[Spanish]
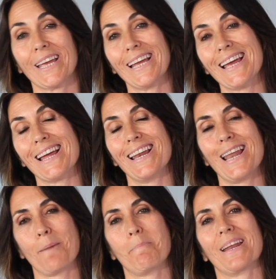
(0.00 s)
qué
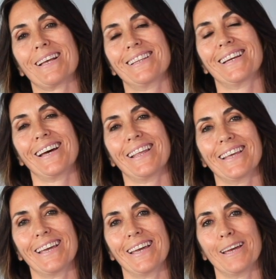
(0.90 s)
la práctica
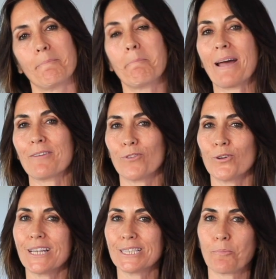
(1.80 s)
de
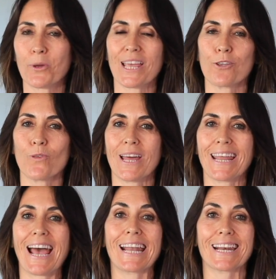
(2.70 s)
mindfulness puede
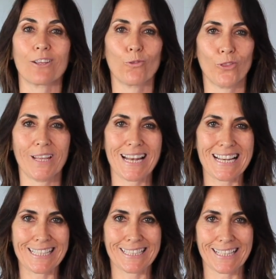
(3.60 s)
ayudar a reducir
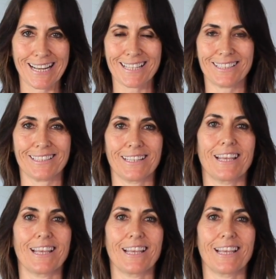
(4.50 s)
el estrés